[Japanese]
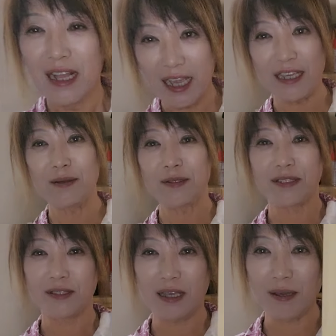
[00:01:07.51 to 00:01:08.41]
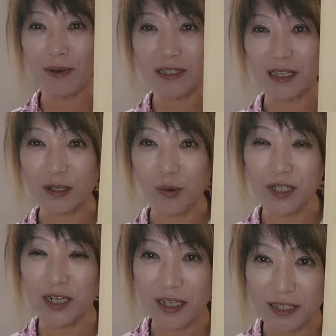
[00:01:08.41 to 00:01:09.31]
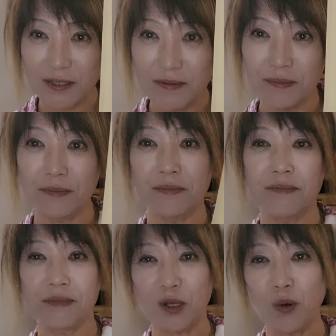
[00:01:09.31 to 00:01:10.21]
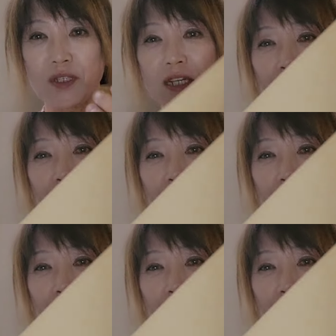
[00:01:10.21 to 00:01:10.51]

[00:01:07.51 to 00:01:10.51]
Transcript: はい、いきます。えー、まずですね、こちらです。こちら